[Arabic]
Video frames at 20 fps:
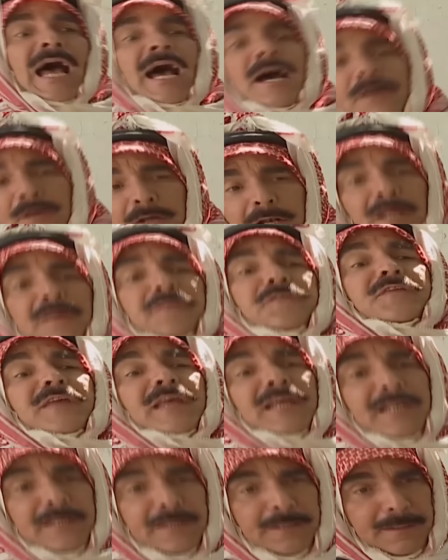حق
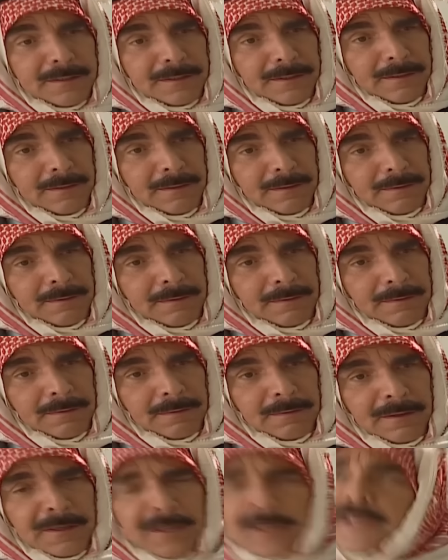الغسيلة
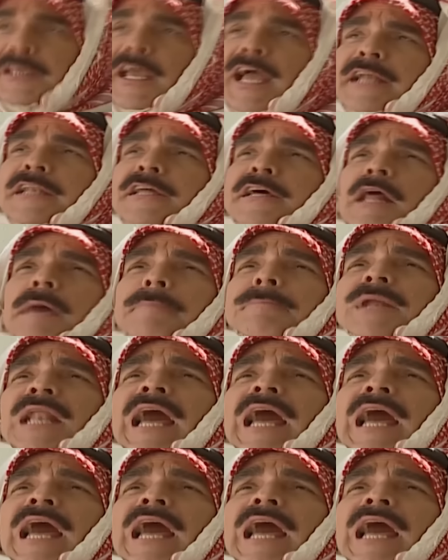يعني رب